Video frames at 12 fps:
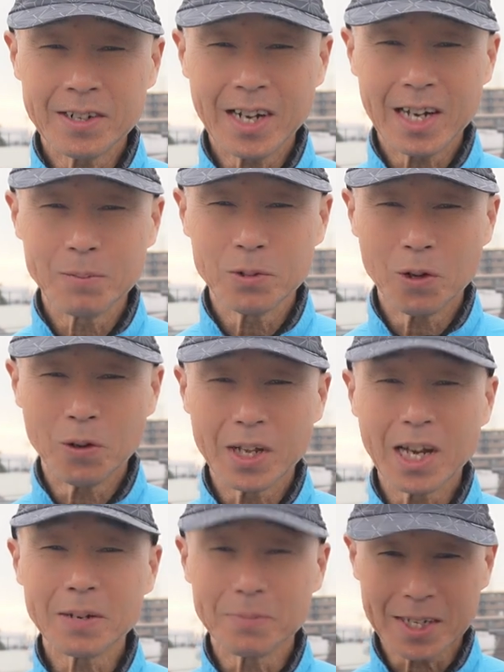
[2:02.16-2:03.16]
ライブを
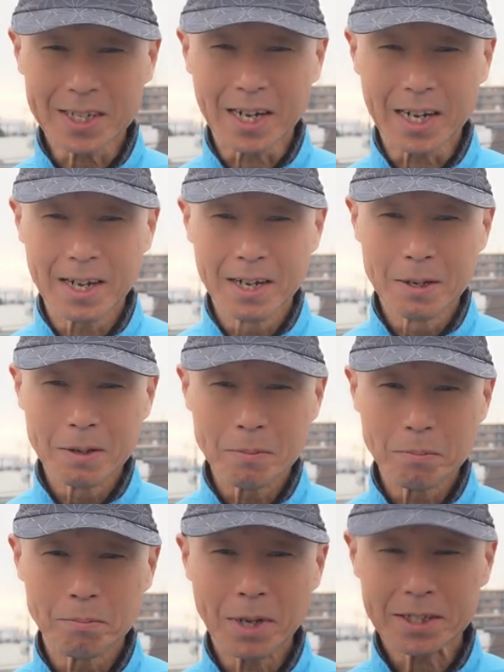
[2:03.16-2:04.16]
やりました。
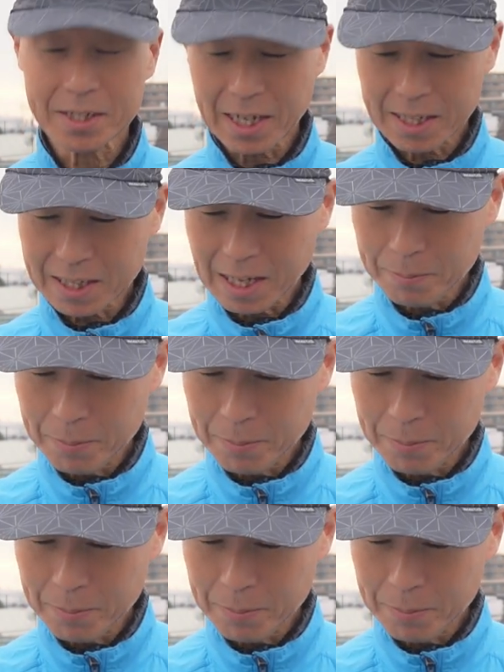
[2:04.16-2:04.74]
まあ、使った